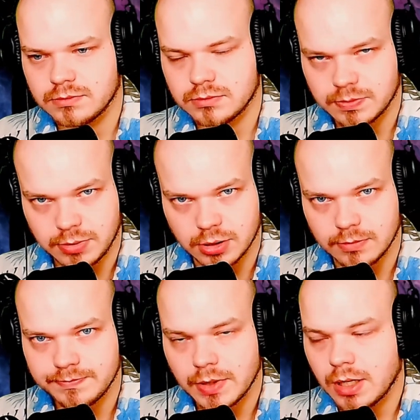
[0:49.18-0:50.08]
sporo.
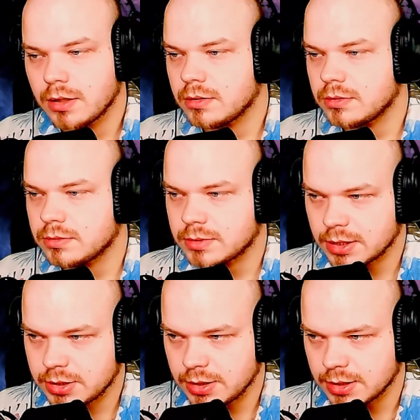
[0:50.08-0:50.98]
Tak
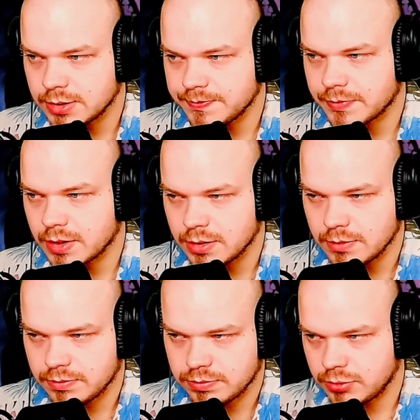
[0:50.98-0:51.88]
czy inaczej, e,
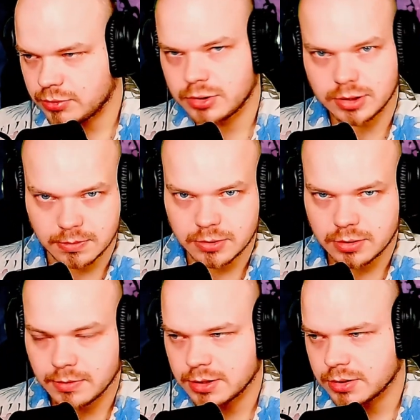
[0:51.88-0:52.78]
już czytam
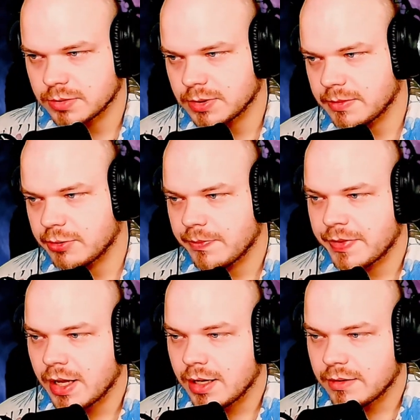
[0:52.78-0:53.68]
komentarz, żeby nie było.
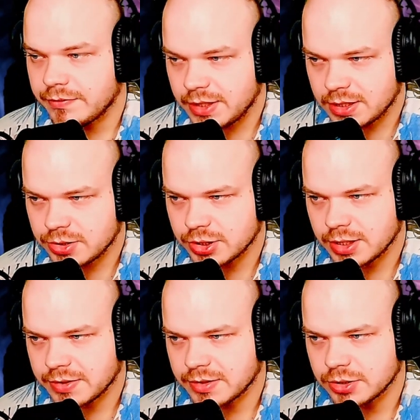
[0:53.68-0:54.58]
Widać, że
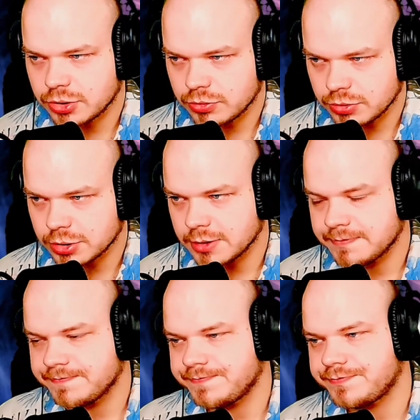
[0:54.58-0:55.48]
jesteś sztuczny.
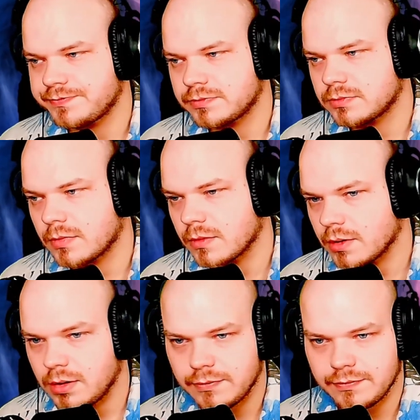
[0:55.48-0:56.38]

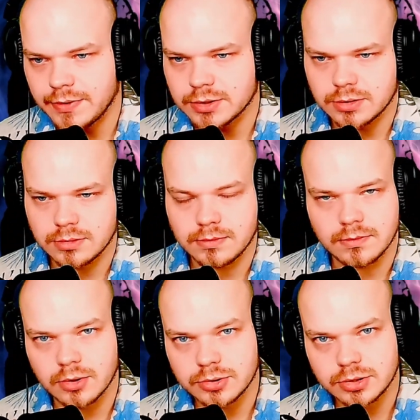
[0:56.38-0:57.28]
No wiesz, no
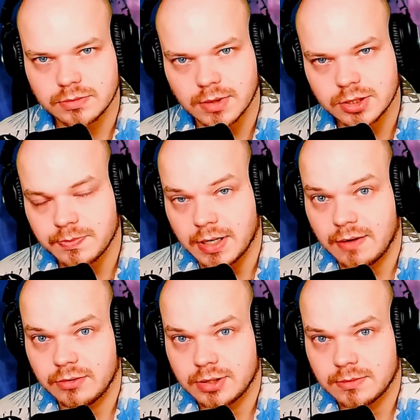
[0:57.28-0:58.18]
możesz, masz
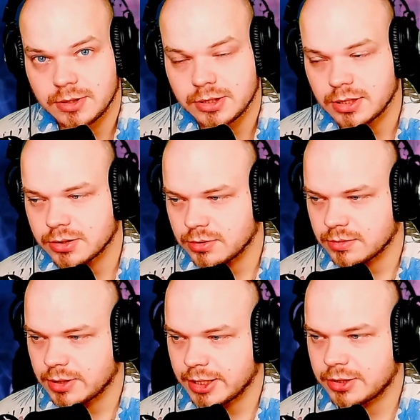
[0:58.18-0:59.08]
prawo tak myśleć, no.
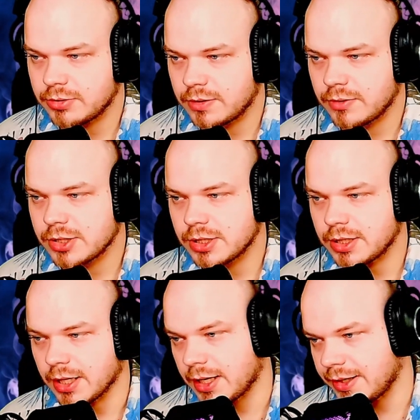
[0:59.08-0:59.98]
Dla niektórych właśnie nie